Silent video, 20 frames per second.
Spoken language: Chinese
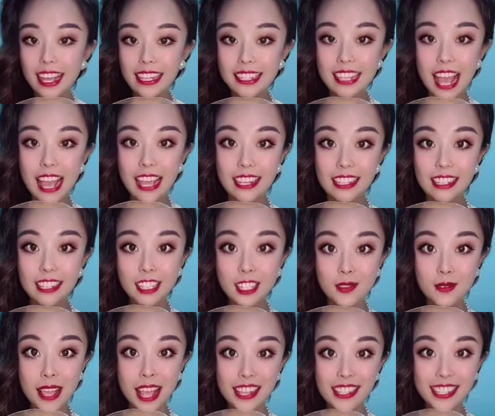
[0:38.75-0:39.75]
下一个
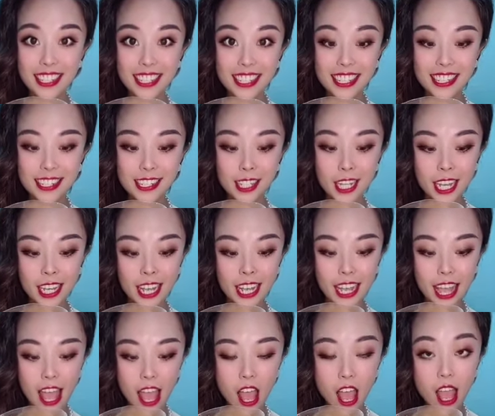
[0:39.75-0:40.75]
什么颜色呢？
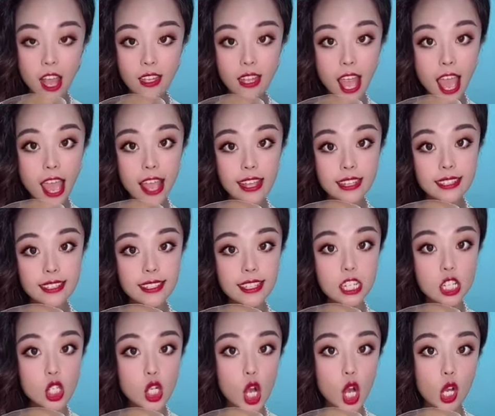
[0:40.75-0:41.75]
看看开
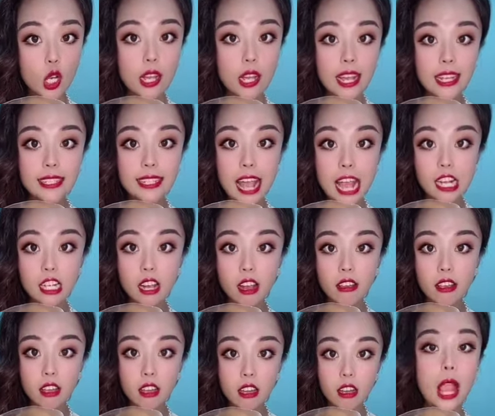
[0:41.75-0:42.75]
心橙，加
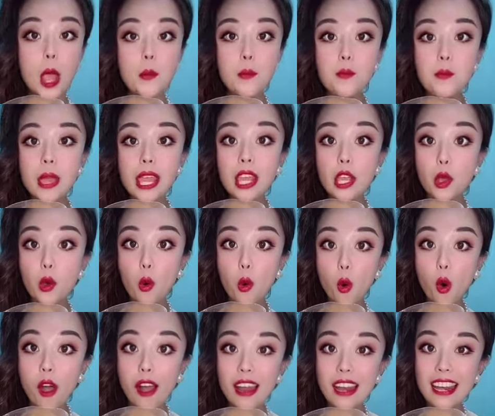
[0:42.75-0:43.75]
上一个魅
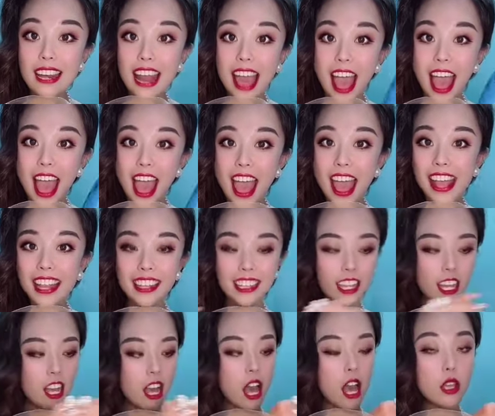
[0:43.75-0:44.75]
惑蓝，
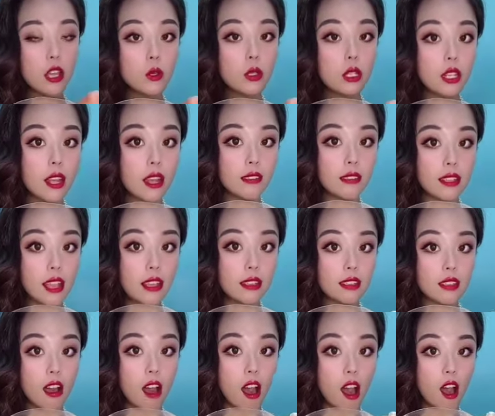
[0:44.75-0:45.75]
很有力量的颜
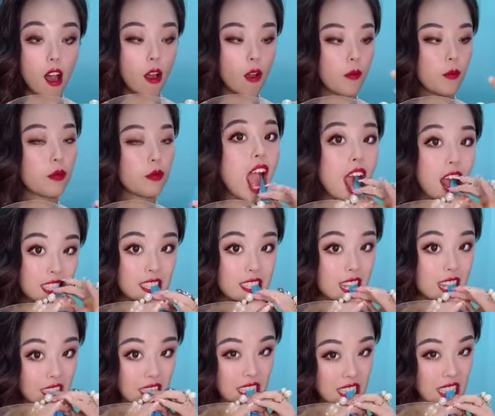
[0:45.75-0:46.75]
色哦。
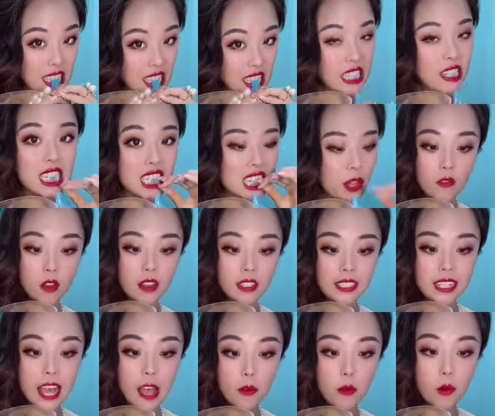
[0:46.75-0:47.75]

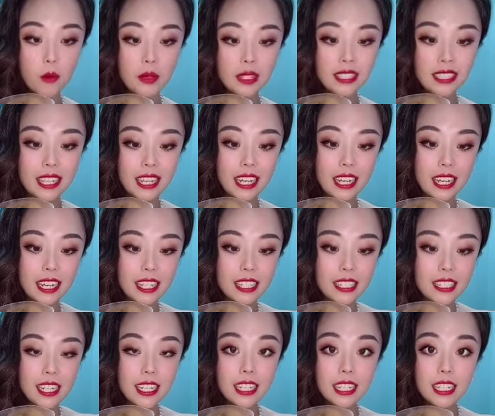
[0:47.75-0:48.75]
放在我们的
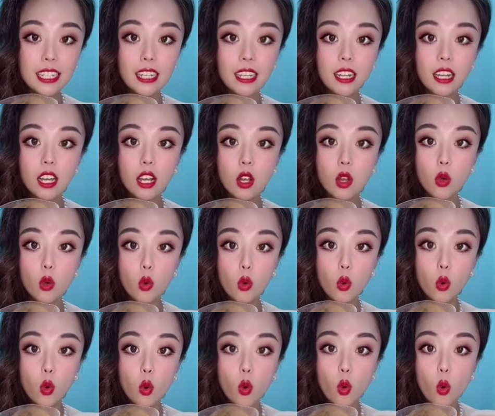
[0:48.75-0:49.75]
这里，
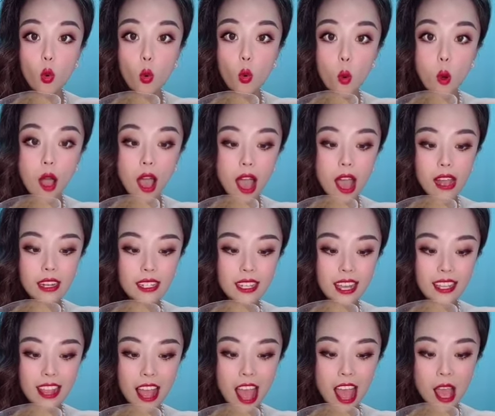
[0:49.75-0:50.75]
哇，这
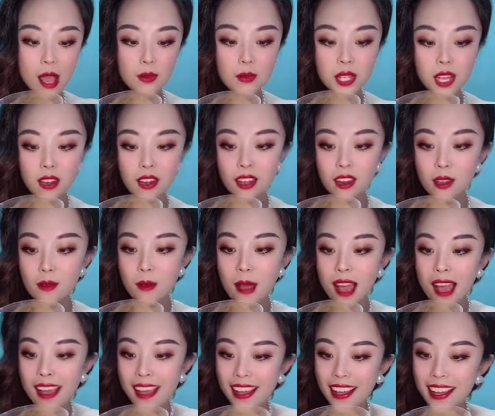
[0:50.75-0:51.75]
也太漂亮了
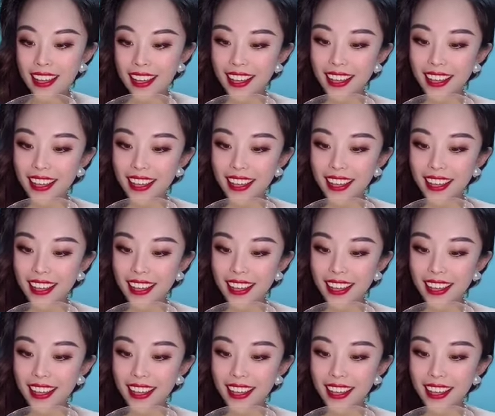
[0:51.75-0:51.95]
吧！